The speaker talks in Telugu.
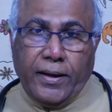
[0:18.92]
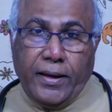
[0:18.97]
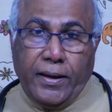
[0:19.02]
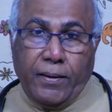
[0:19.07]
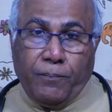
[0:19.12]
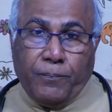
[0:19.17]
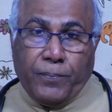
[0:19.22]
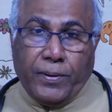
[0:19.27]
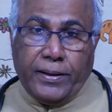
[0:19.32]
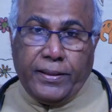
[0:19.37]
ఈ
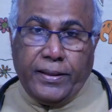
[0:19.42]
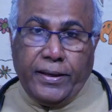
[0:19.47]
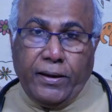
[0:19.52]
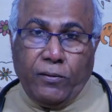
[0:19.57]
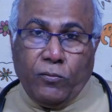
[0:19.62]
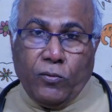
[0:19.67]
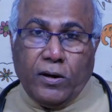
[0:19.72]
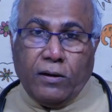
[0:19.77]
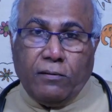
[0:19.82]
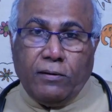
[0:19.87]
పది
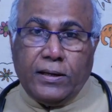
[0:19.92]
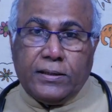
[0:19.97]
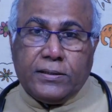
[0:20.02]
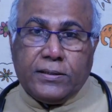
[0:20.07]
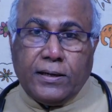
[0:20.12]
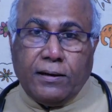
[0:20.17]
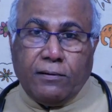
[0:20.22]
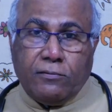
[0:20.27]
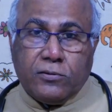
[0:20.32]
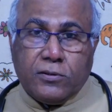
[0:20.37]

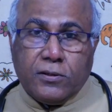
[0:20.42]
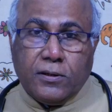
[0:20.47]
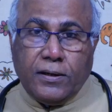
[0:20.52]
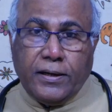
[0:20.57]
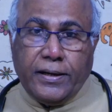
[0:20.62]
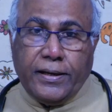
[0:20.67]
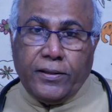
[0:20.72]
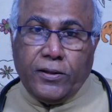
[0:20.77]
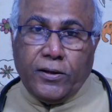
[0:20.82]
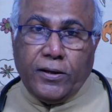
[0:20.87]
ఉండవలసిన అవసరం
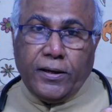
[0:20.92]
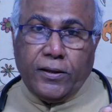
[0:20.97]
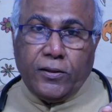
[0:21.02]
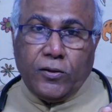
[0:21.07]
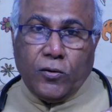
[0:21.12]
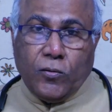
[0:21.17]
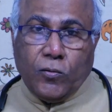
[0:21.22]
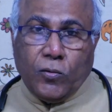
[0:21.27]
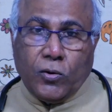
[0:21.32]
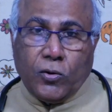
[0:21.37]
లేదు
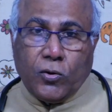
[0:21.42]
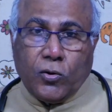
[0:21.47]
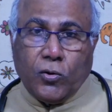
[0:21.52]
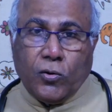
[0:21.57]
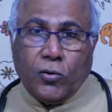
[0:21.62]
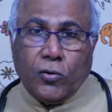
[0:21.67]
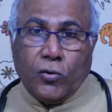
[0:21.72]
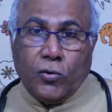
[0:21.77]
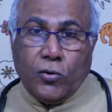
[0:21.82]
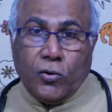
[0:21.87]
ఏదో ఒకటో
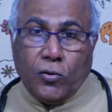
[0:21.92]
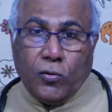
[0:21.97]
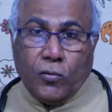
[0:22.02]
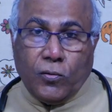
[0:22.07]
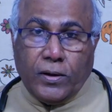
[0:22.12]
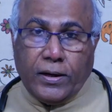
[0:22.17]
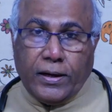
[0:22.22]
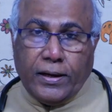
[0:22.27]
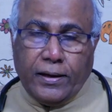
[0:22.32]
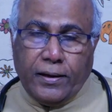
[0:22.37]
రెండో
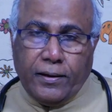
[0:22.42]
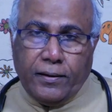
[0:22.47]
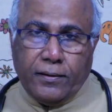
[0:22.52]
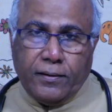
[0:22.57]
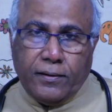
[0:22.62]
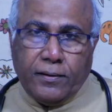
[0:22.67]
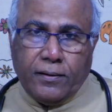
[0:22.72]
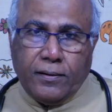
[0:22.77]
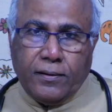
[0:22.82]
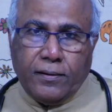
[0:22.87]
ఉన్నా
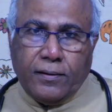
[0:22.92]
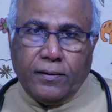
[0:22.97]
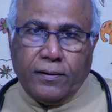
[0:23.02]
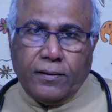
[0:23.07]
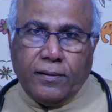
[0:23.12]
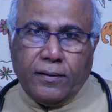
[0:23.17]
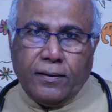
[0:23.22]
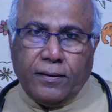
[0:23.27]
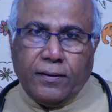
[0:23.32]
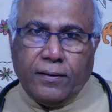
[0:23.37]

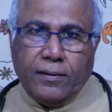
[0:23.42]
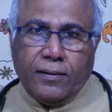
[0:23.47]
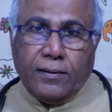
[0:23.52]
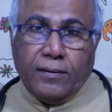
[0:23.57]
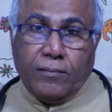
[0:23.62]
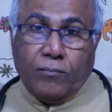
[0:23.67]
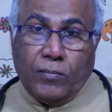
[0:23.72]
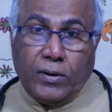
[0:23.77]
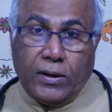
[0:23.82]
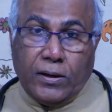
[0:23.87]

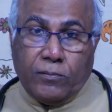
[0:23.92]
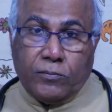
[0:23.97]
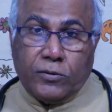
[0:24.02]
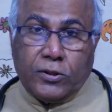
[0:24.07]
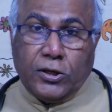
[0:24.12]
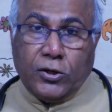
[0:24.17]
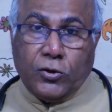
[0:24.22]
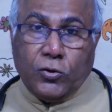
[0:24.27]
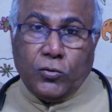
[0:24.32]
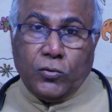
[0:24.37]
మనం
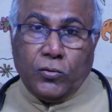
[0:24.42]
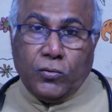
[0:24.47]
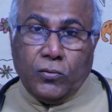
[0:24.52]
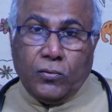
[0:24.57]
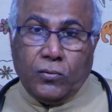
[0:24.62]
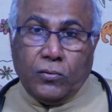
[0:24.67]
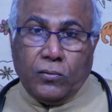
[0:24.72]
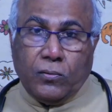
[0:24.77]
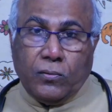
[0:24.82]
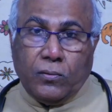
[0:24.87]
తగు
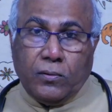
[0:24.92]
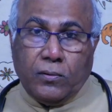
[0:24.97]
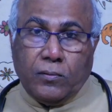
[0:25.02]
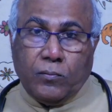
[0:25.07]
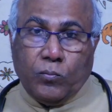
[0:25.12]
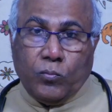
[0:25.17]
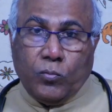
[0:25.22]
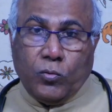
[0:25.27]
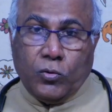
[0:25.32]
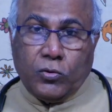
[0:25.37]

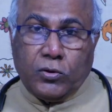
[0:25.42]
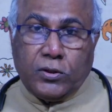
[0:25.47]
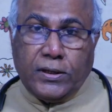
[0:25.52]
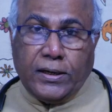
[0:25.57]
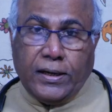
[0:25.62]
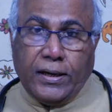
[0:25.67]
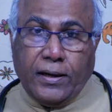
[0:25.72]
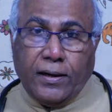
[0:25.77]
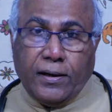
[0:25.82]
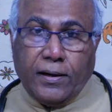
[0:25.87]

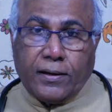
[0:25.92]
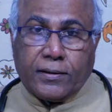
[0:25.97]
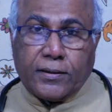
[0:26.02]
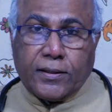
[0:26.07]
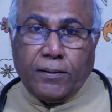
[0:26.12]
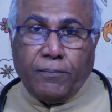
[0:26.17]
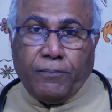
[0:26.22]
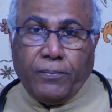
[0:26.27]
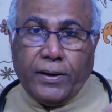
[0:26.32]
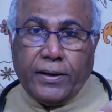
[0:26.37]
మూత్ర
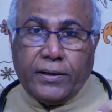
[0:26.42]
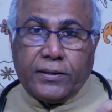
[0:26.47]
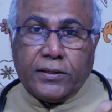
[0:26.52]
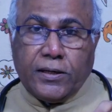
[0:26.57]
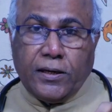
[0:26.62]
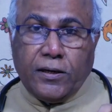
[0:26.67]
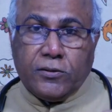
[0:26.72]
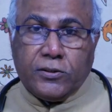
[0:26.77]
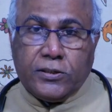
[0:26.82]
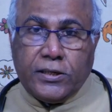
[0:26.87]
రక్త
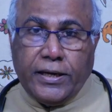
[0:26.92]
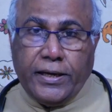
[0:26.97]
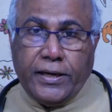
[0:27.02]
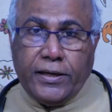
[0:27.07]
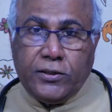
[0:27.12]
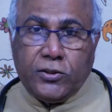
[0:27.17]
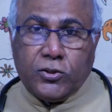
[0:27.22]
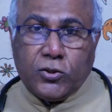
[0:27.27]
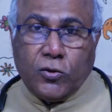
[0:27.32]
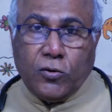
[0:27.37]
పరీక్షలు
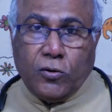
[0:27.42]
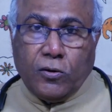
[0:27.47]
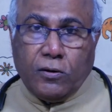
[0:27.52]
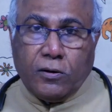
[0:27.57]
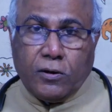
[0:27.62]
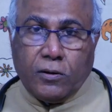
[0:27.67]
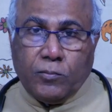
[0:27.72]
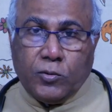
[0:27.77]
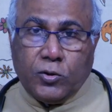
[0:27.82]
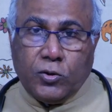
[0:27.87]

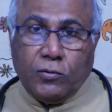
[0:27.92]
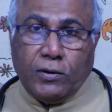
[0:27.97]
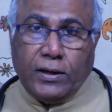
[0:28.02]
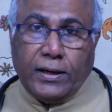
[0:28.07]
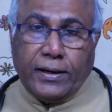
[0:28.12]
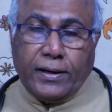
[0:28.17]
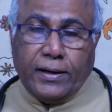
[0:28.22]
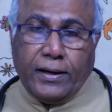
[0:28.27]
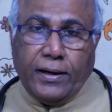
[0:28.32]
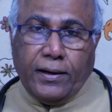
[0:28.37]
చేయించుకోవటం
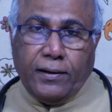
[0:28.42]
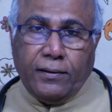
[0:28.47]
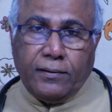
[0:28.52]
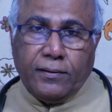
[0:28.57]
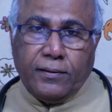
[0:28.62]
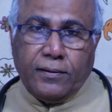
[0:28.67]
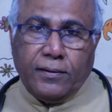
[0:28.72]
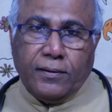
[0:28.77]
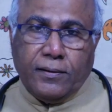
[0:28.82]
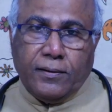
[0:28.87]
ద్వారా
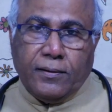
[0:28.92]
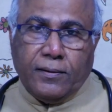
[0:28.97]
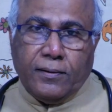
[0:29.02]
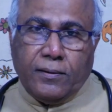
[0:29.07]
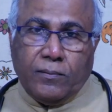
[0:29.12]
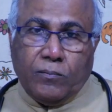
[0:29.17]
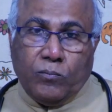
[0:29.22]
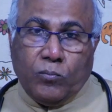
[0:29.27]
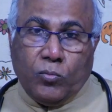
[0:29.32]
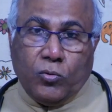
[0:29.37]

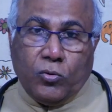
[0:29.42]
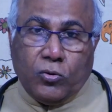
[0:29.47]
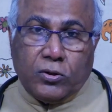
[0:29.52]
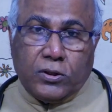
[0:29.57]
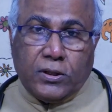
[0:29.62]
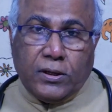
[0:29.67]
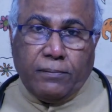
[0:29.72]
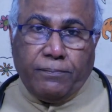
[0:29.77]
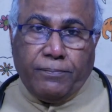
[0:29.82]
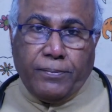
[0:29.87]

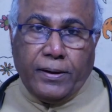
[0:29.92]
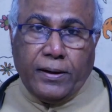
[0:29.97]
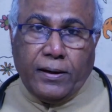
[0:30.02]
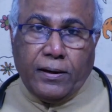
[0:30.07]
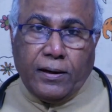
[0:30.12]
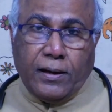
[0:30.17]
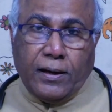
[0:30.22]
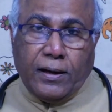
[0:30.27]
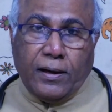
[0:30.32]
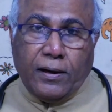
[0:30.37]

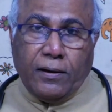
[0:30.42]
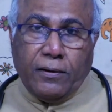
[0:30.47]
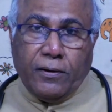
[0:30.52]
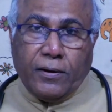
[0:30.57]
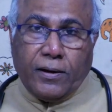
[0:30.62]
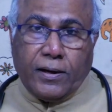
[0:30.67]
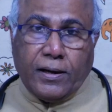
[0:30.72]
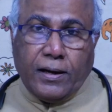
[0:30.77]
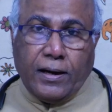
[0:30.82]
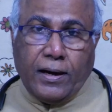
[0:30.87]
మూత్రపిండాల
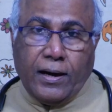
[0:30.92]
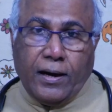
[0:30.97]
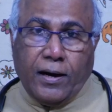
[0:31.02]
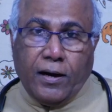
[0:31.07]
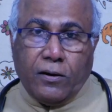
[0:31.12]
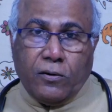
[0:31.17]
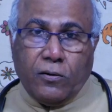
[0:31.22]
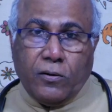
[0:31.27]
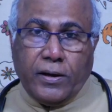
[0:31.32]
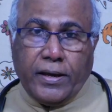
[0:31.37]
యొక్క
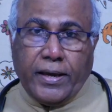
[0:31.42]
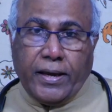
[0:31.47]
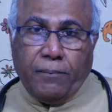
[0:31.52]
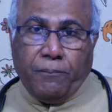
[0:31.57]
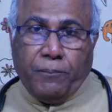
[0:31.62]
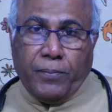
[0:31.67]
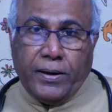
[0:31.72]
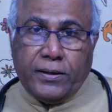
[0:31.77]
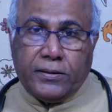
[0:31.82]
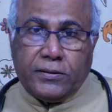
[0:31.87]
ఆరోగ్య
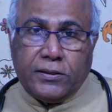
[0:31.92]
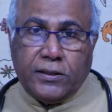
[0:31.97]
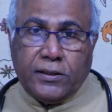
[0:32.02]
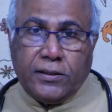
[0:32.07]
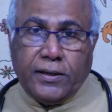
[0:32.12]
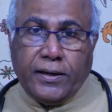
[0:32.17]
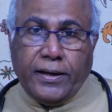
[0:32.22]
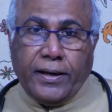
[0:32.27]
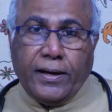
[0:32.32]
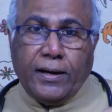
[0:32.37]

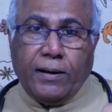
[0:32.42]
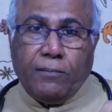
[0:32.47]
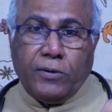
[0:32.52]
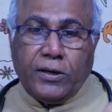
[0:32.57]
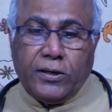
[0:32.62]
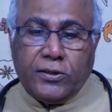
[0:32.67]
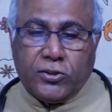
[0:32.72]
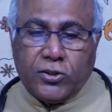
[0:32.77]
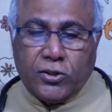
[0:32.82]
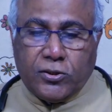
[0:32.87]
పరిస్థితిని
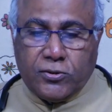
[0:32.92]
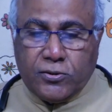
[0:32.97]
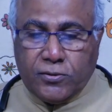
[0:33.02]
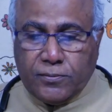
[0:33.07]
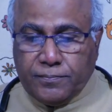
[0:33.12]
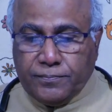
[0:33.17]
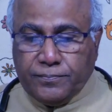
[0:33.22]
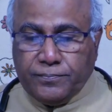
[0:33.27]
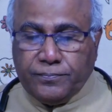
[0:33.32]
గమనించవచ్చు